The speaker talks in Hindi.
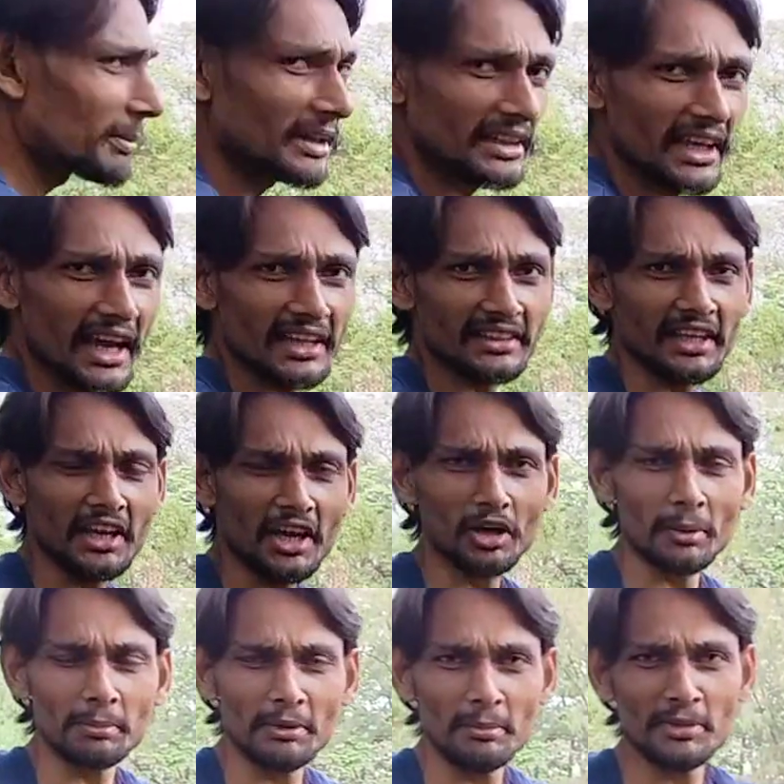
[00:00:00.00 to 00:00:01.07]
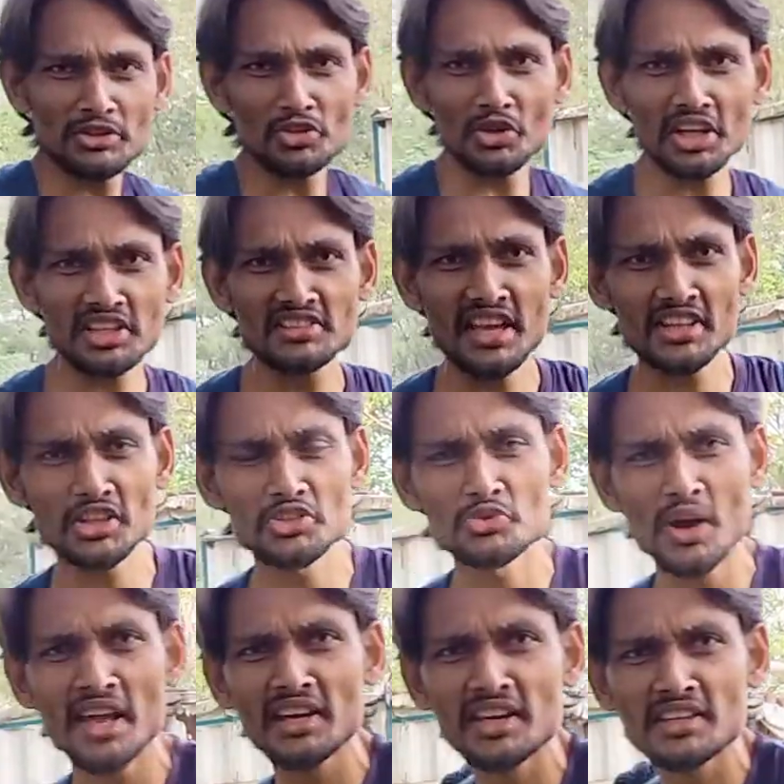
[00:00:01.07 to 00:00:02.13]
बंदे आते हैं और अपने बच्चों के साथ
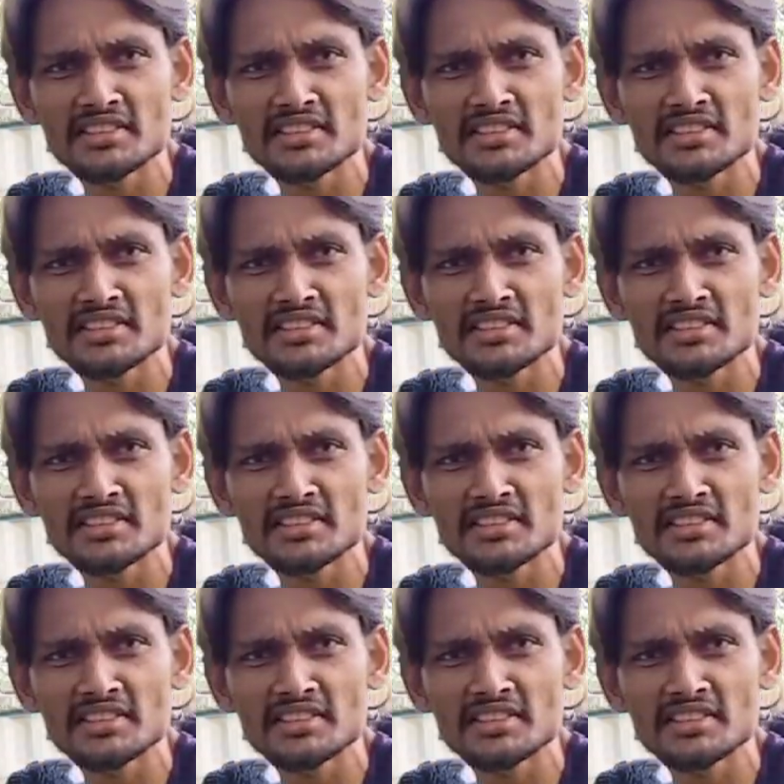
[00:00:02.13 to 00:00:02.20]
इंजॉय कर